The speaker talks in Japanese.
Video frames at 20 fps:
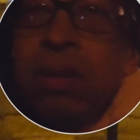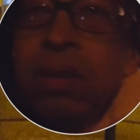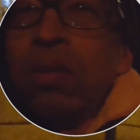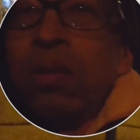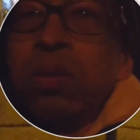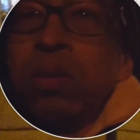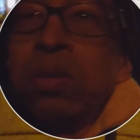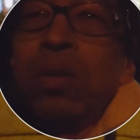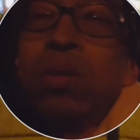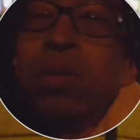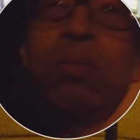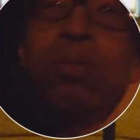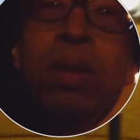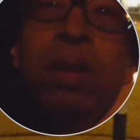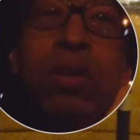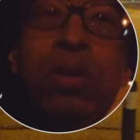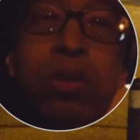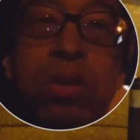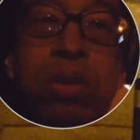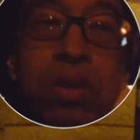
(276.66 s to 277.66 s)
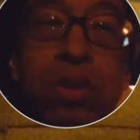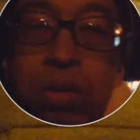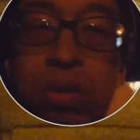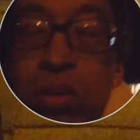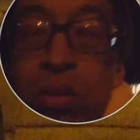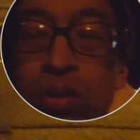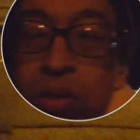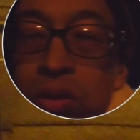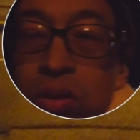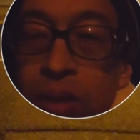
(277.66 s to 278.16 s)
ど一つは呪術とい
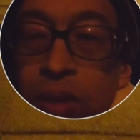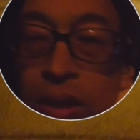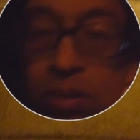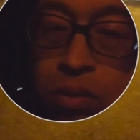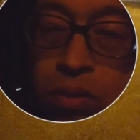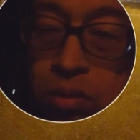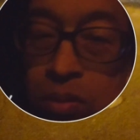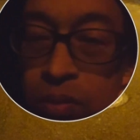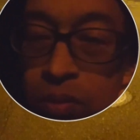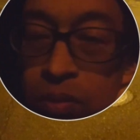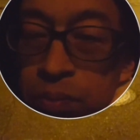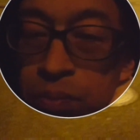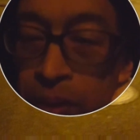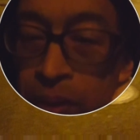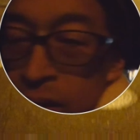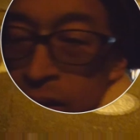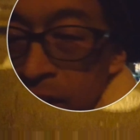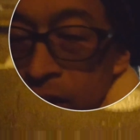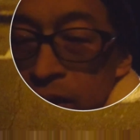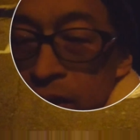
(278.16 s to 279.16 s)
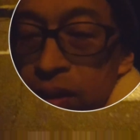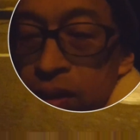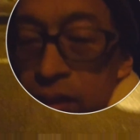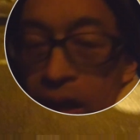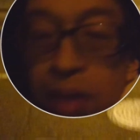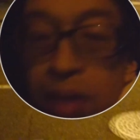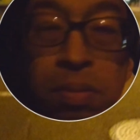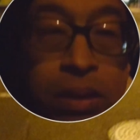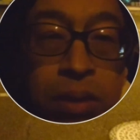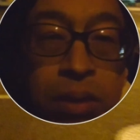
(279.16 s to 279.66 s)
うのはその
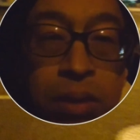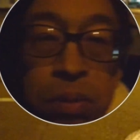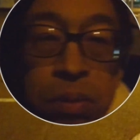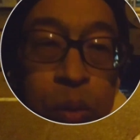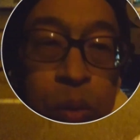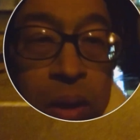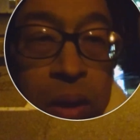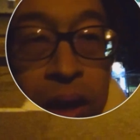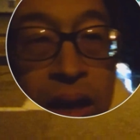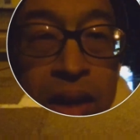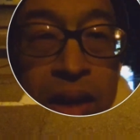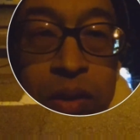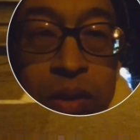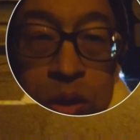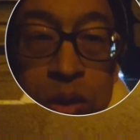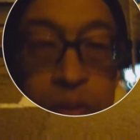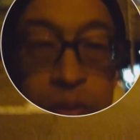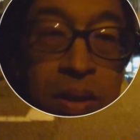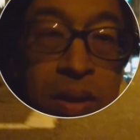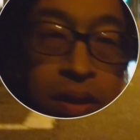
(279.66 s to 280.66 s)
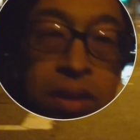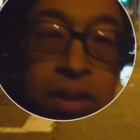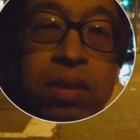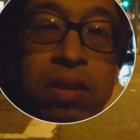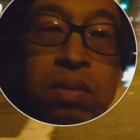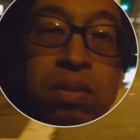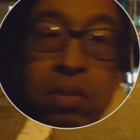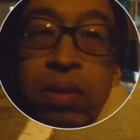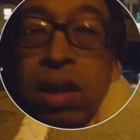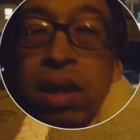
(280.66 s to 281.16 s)
神様にお願いをするわけですよ
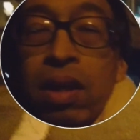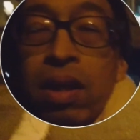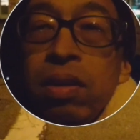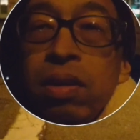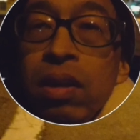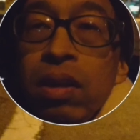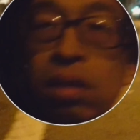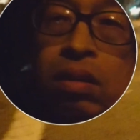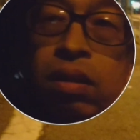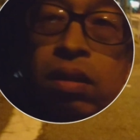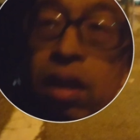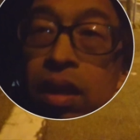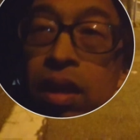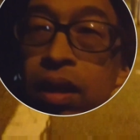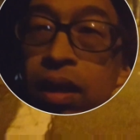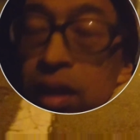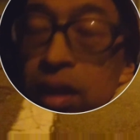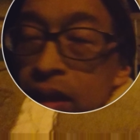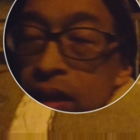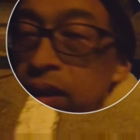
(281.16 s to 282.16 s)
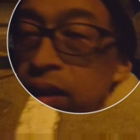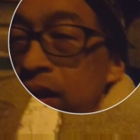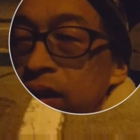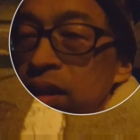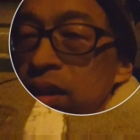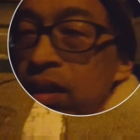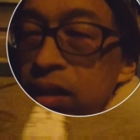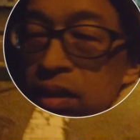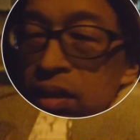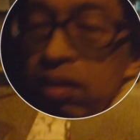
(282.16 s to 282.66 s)
ね。で
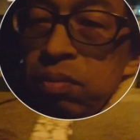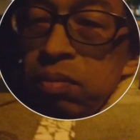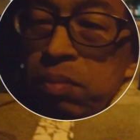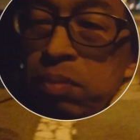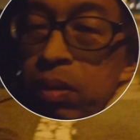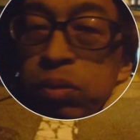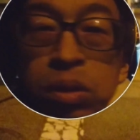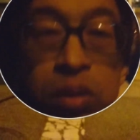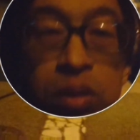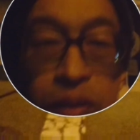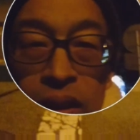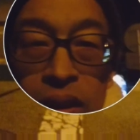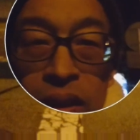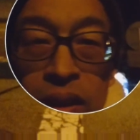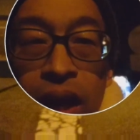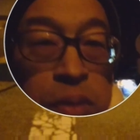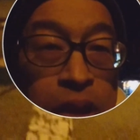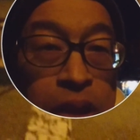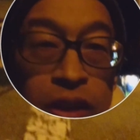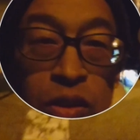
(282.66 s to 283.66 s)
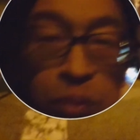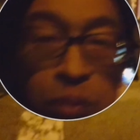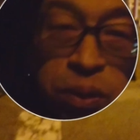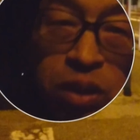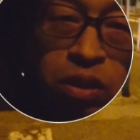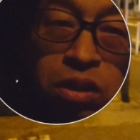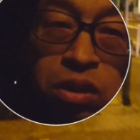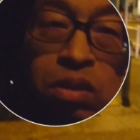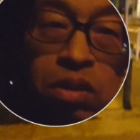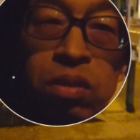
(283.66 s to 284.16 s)
まあ、普通に神頼みって
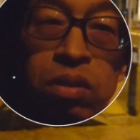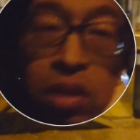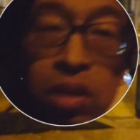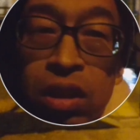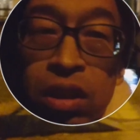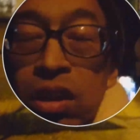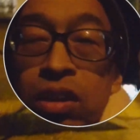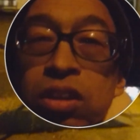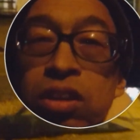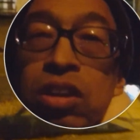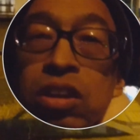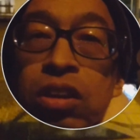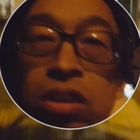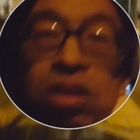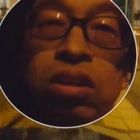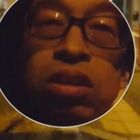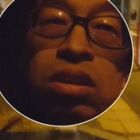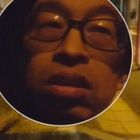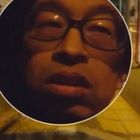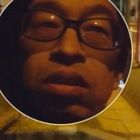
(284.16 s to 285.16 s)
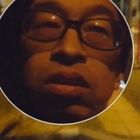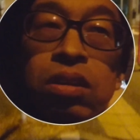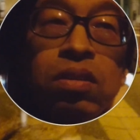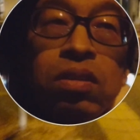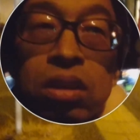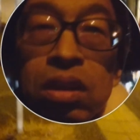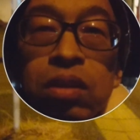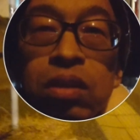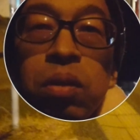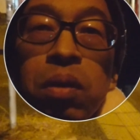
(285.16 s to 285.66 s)
いうのをするし
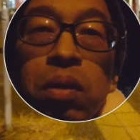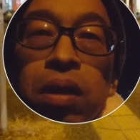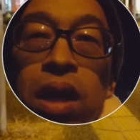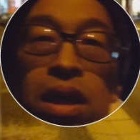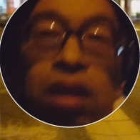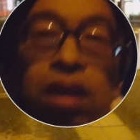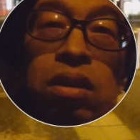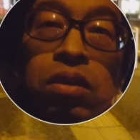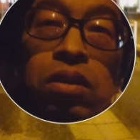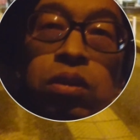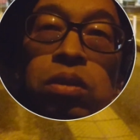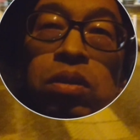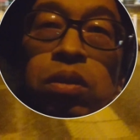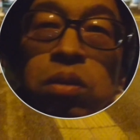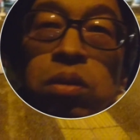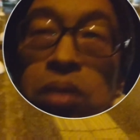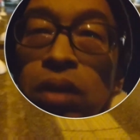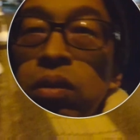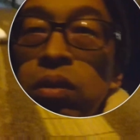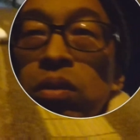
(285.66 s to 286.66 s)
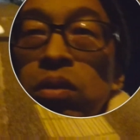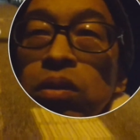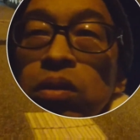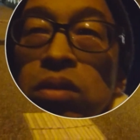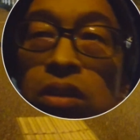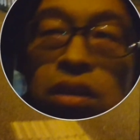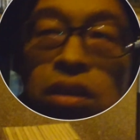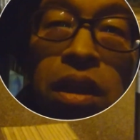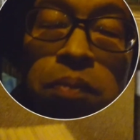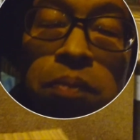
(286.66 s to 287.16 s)
それが宗教だというふうにし
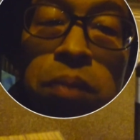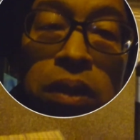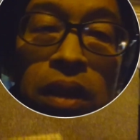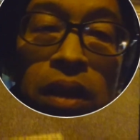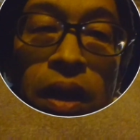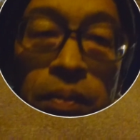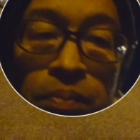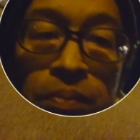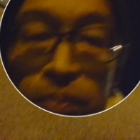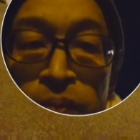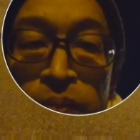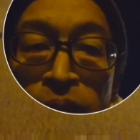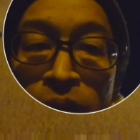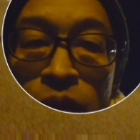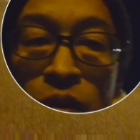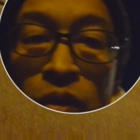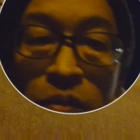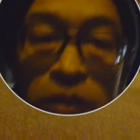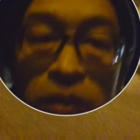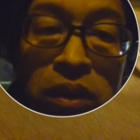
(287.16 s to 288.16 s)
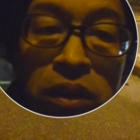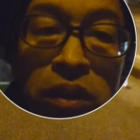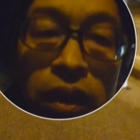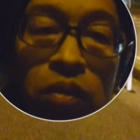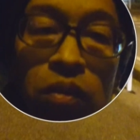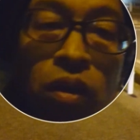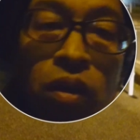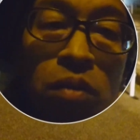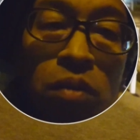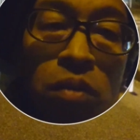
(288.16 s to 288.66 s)
てみんな思っているの
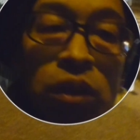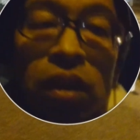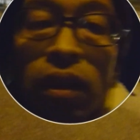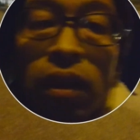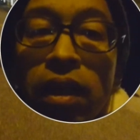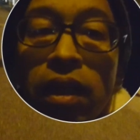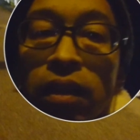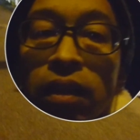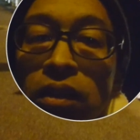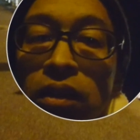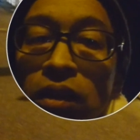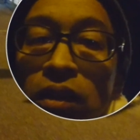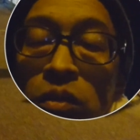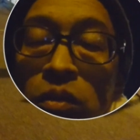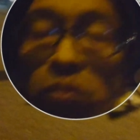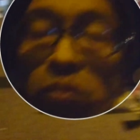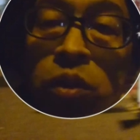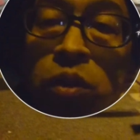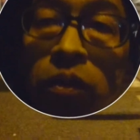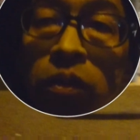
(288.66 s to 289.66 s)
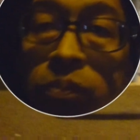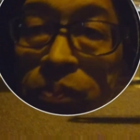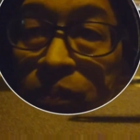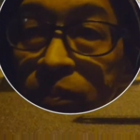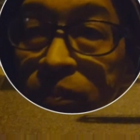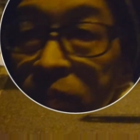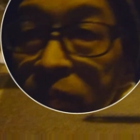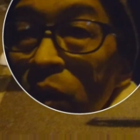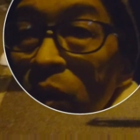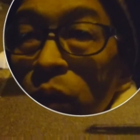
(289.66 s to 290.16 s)
かもしれないですけども、ま
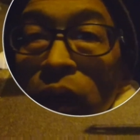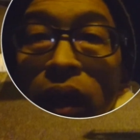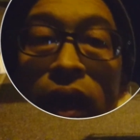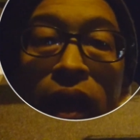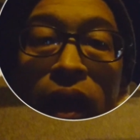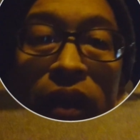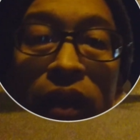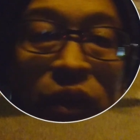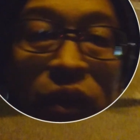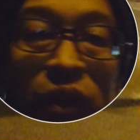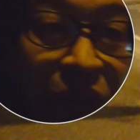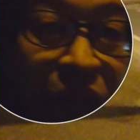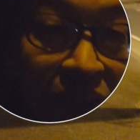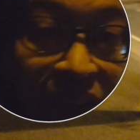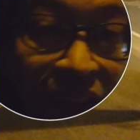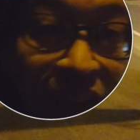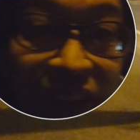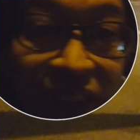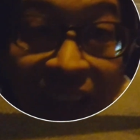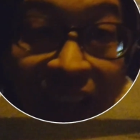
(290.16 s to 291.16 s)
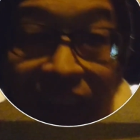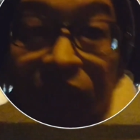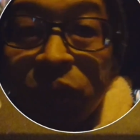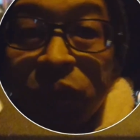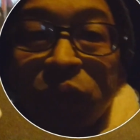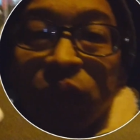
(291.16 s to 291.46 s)
あ、これから正月になって初詣に、